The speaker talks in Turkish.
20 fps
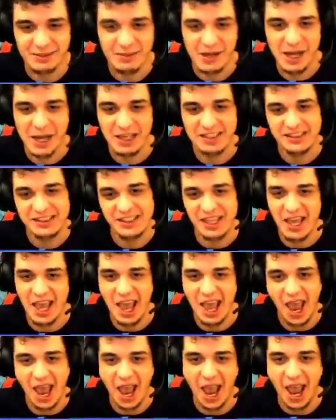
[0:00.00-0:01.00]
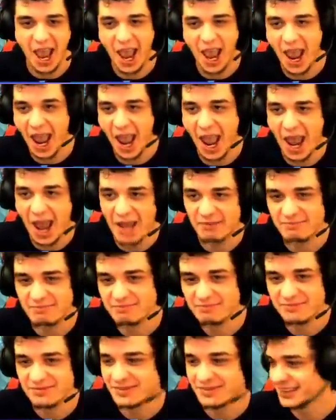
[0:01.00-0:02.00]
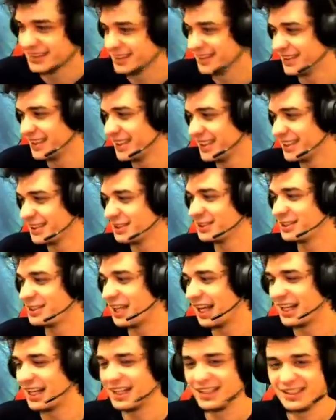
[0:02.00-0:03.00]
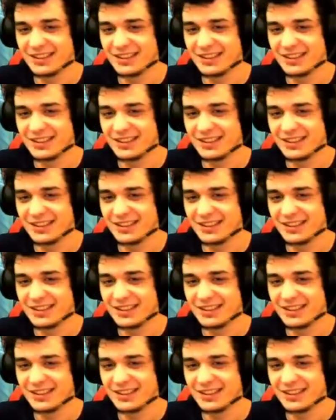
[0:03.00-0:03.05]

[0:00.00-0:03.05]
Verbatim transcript: bakayım. Güzel.